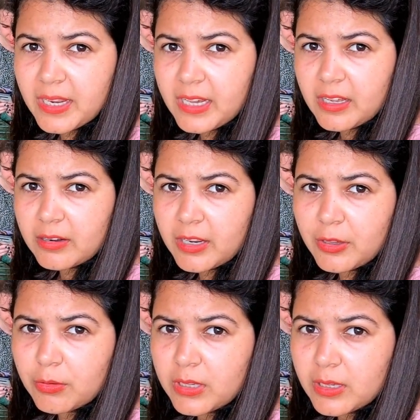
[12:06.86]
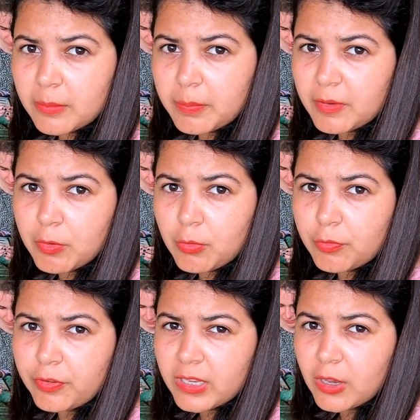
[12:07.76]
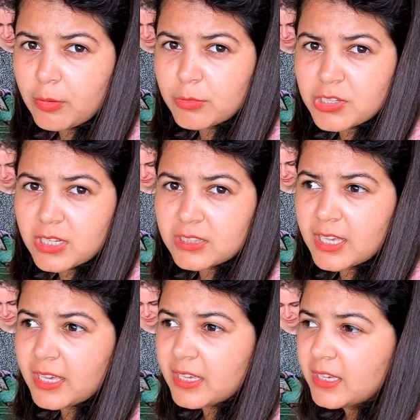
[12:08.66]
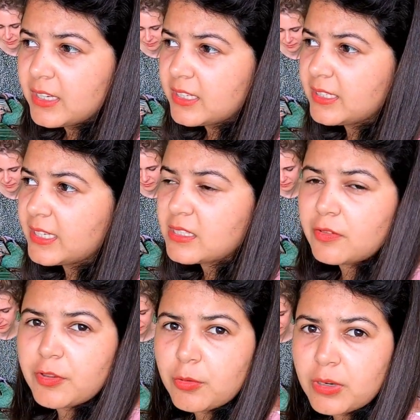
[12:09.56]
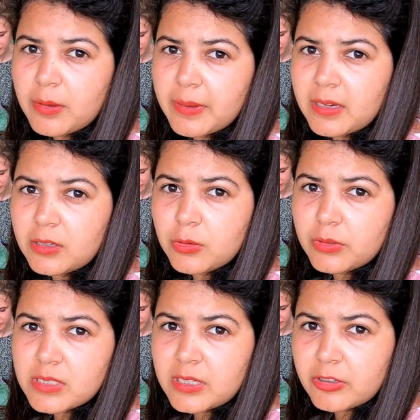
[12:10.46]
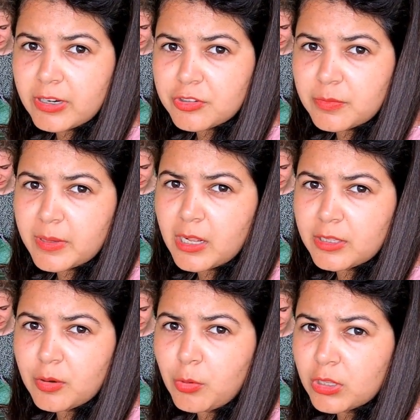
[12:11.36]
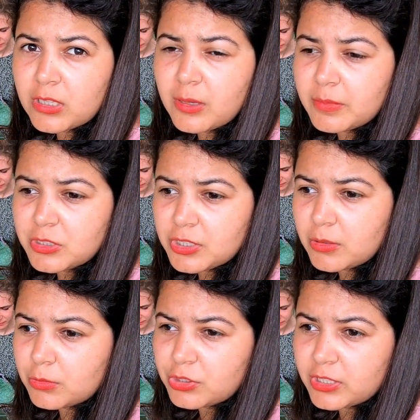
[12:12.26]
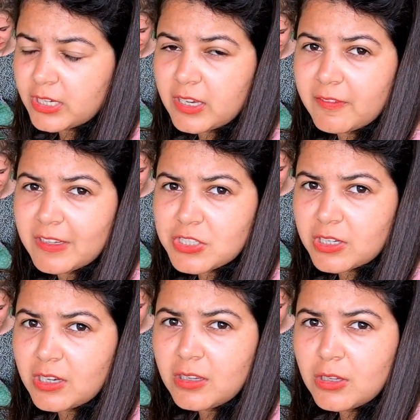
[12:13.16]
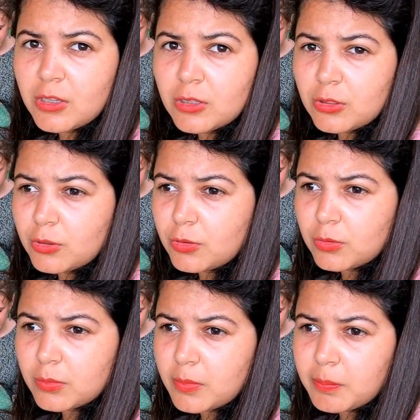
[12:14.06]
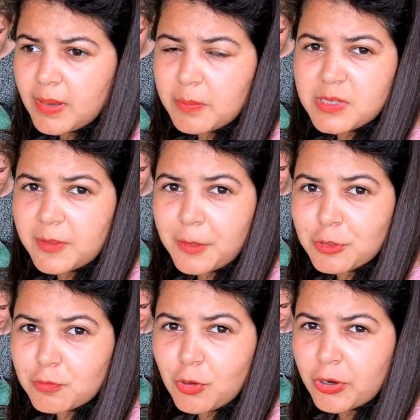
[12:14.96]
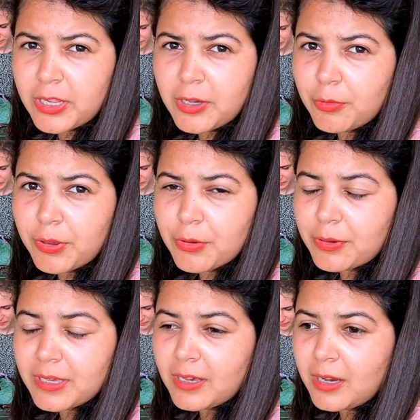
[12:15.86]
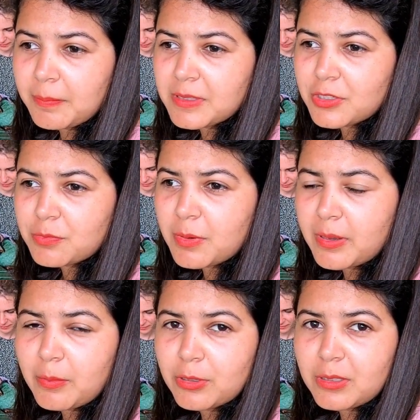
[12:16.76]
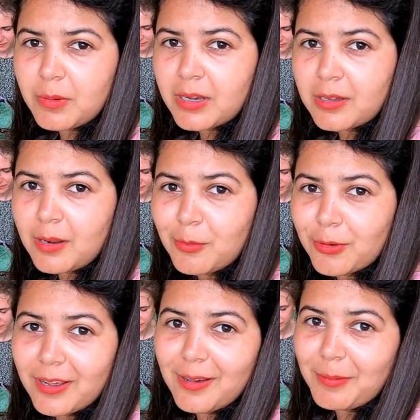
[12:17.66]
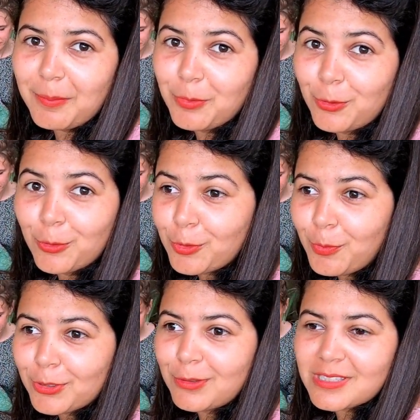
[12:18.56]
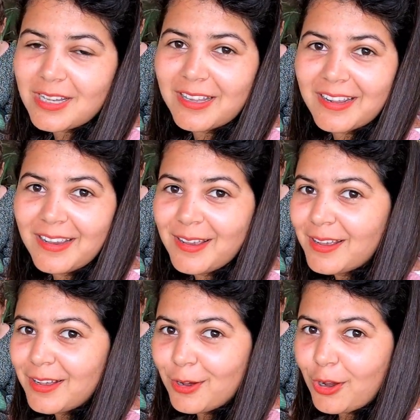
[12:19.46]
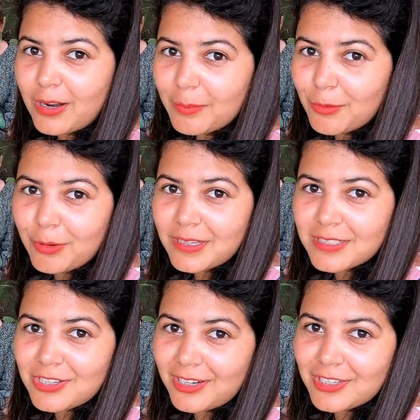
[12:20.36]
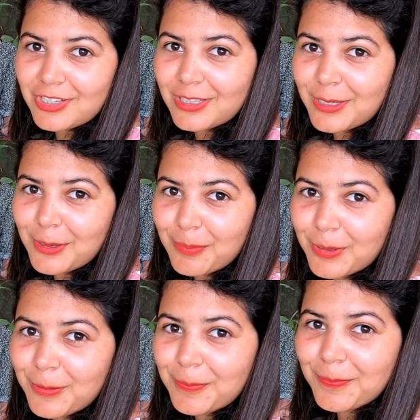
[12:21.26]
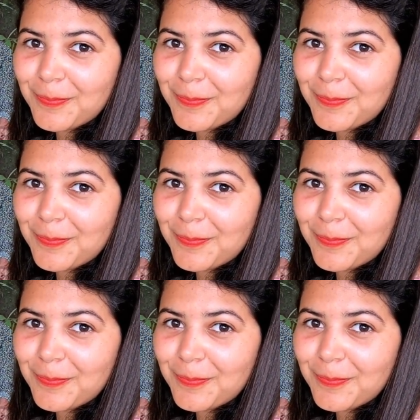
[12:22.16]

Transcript: पे नहीं कर रहे हैं क्योंकि बेवकूफ़ी है और मुझे लगता है ये सिर्फ इन्होंने अब एक टूरिस्ट अट्रैक्शन बना दिया और बहुत कमर्शल हो चुकी है ये वाली जगह तो मैं अब ज़्यादा कुछ ब्लॉग नहीं करूँगी क्योंकि यहाँ पर सच में हमारा बहुत दिमाग ख़राब हो रहा है अब हम दोनों को बहुत गुस्सा आ रहा है और हम दोनों यहाँ से जाना चाहते हैं अब